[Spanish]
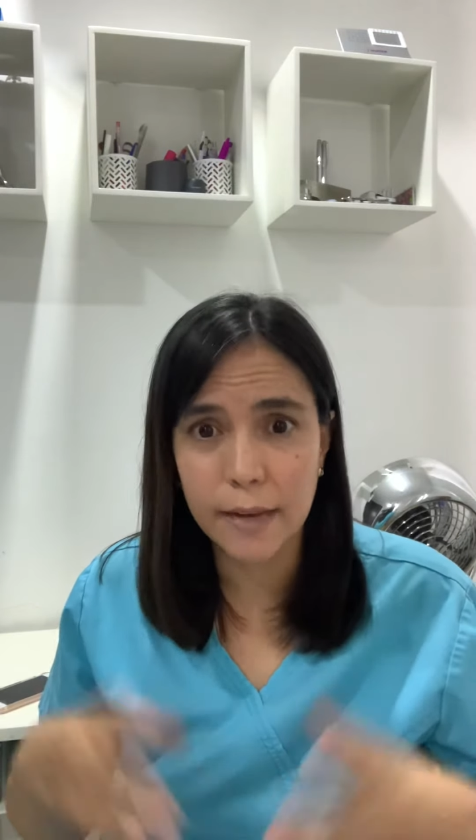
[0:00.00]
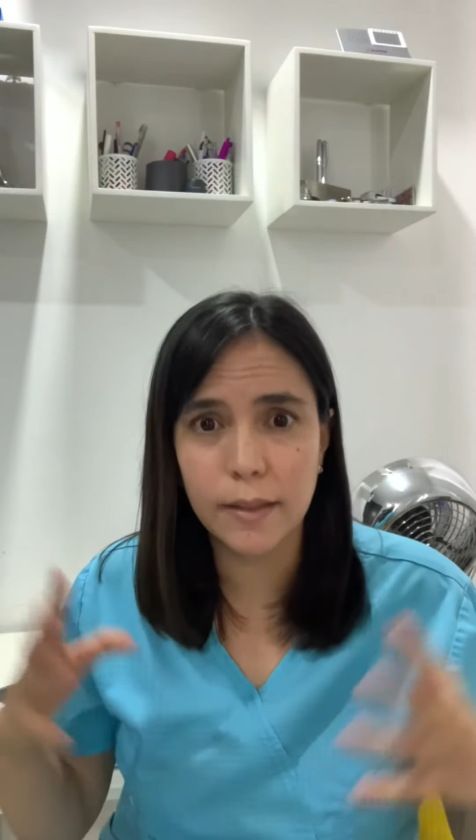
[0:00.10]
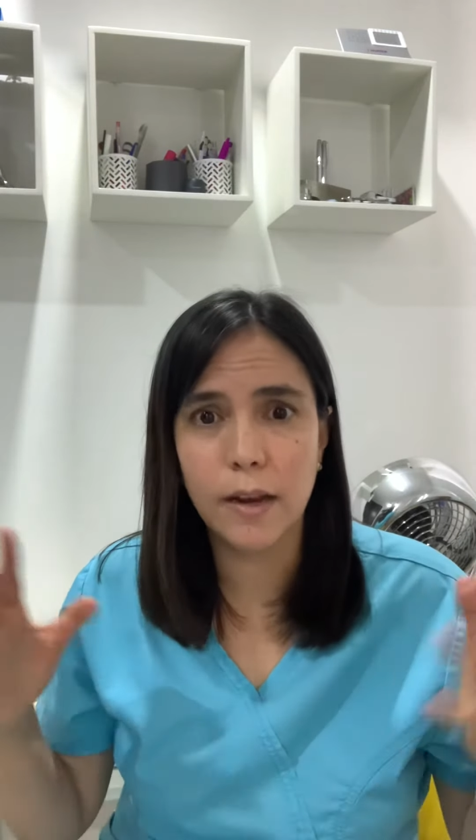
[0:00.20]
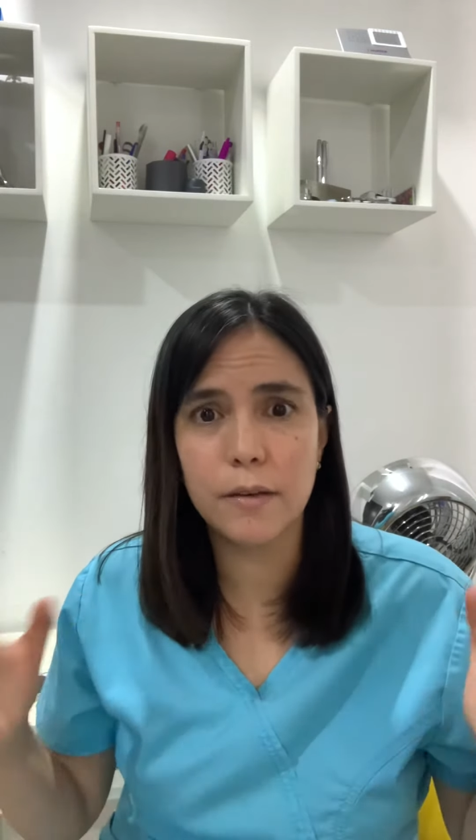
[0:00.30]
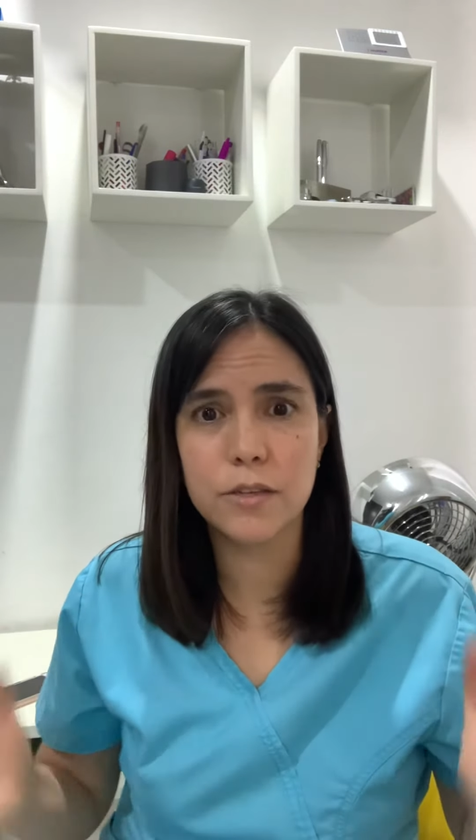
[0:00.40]

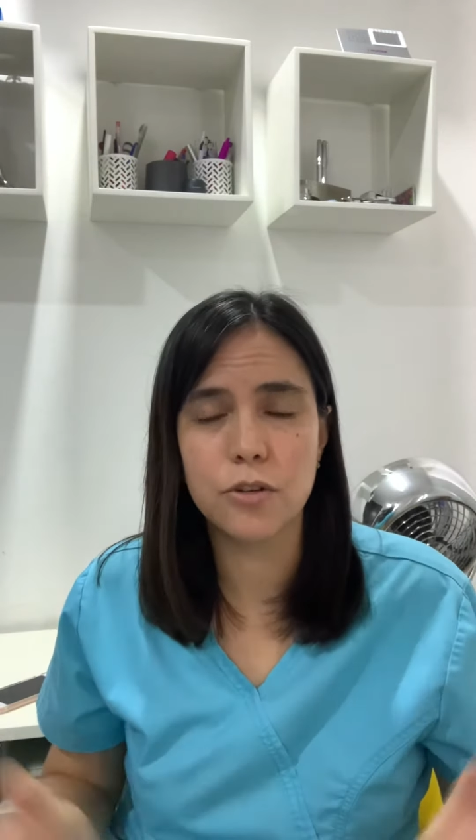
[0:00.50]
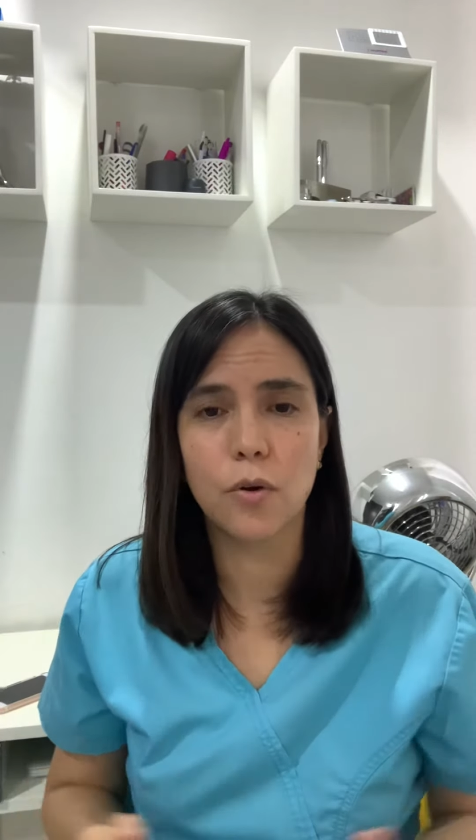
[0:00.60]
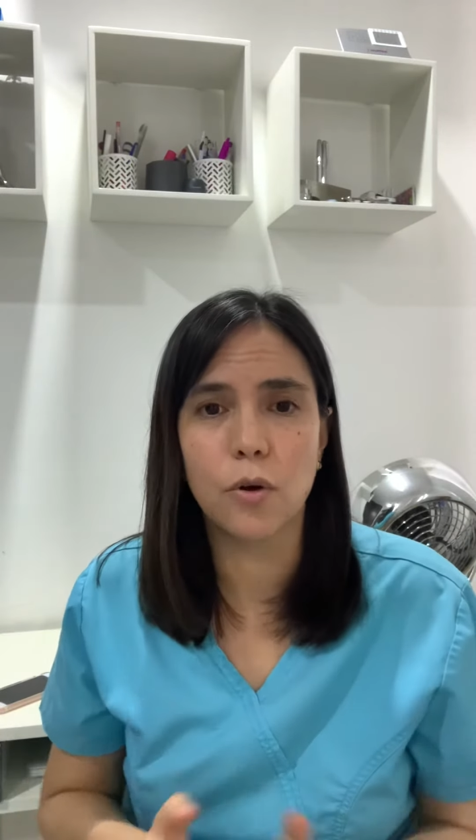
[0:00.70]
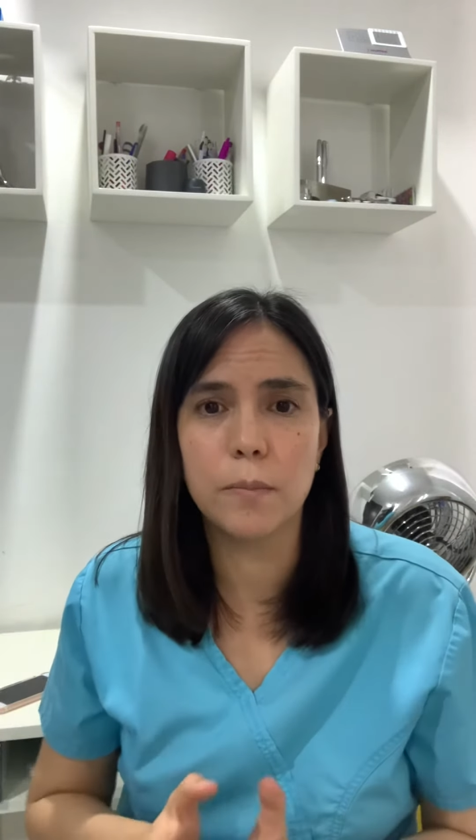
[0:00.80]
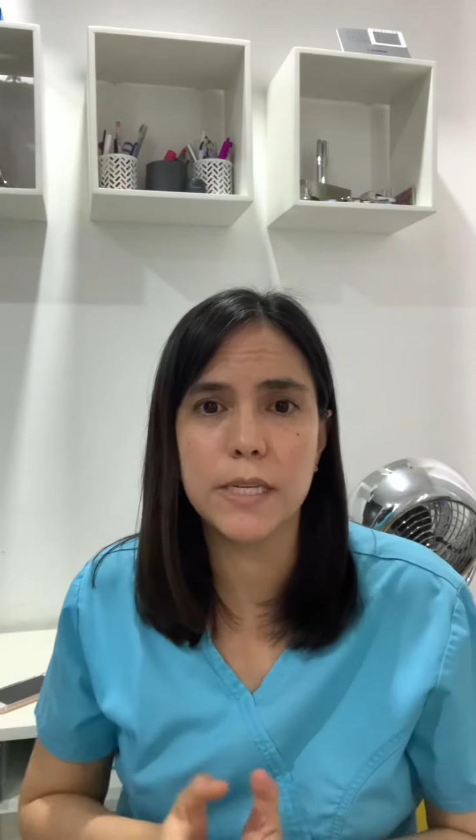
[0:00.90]
televisión
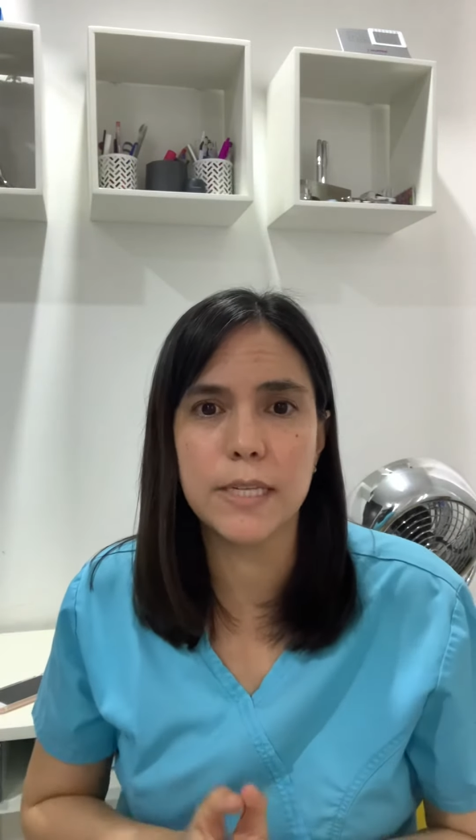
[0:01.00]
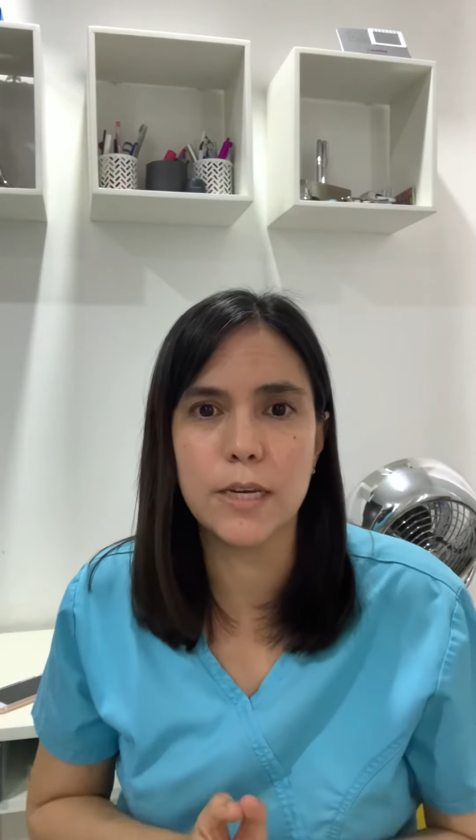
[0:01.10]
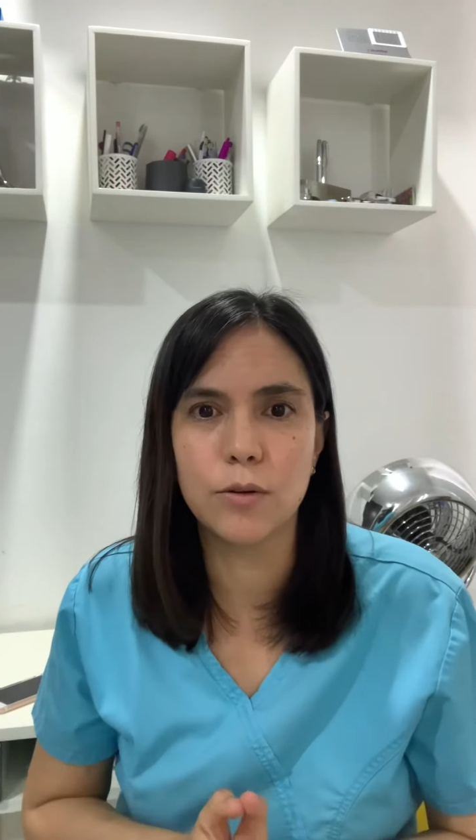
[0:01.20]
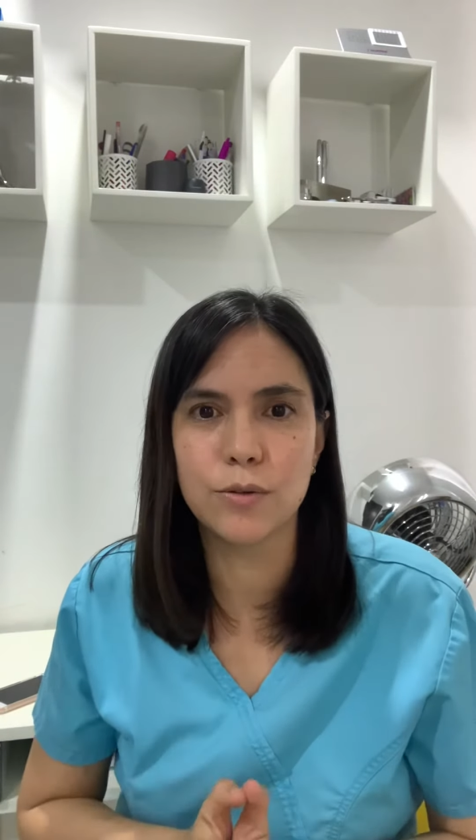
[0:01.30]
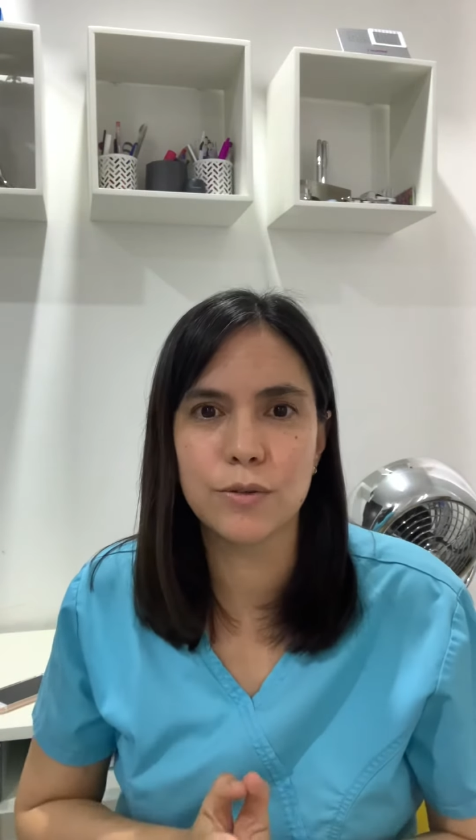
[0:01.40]
con mis
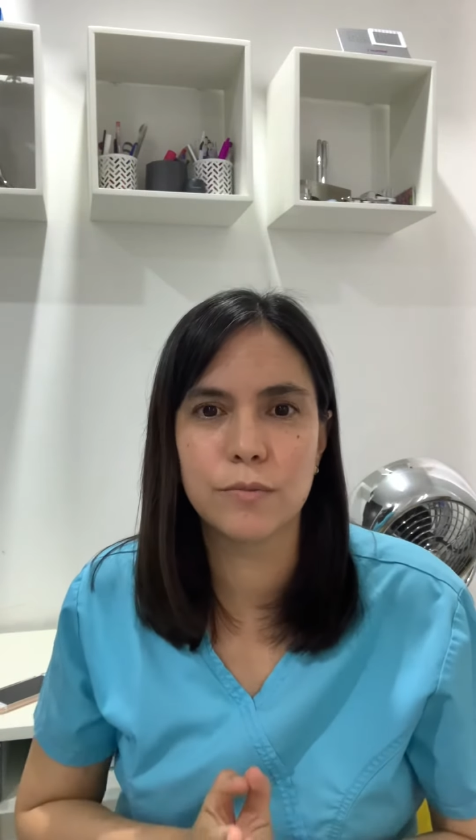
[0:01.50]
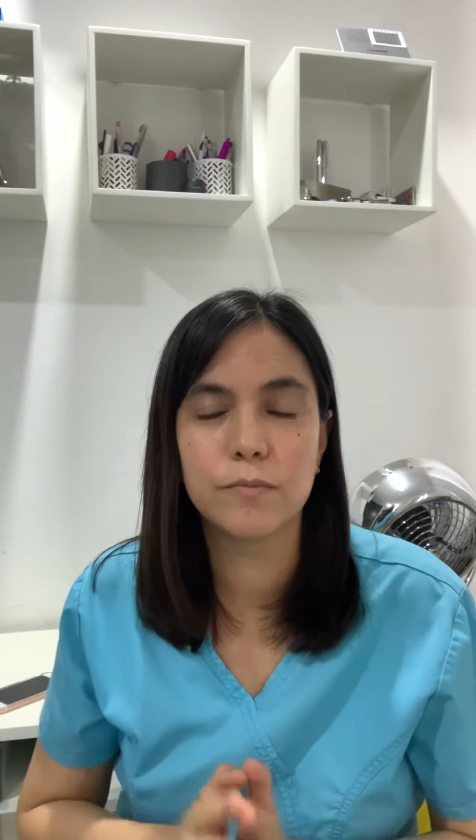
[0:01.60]
hijos.